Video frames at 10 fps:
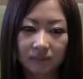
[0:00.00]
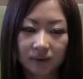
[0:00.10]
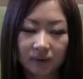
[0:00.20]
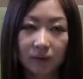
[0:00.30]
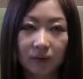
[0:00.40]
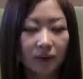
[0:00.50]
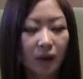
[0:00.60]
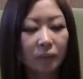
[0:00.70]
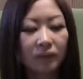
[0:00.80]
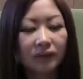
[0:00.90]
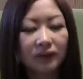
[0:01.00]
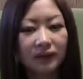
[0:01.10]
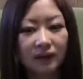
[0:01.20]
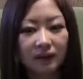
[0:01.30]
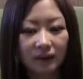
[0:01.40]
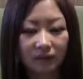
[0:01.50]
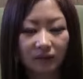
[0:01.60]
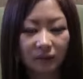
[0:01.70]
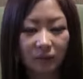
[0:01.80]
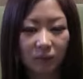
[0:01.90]
だって3本で1000円とか
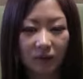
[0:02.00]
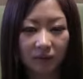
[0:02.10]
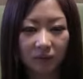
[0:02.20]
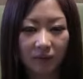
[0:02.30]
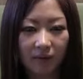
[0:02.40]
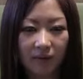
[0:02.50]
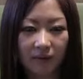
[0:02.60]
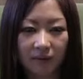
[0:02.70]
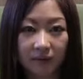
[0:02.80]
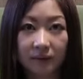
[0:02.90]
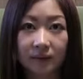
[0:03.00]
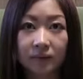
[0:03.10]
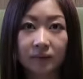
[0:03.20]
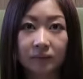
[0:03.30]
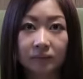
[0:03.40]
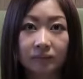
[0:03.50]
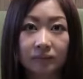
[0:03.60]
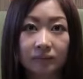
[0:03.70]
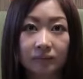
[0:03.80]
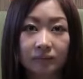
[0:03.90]
のとこもあるもんで何本まで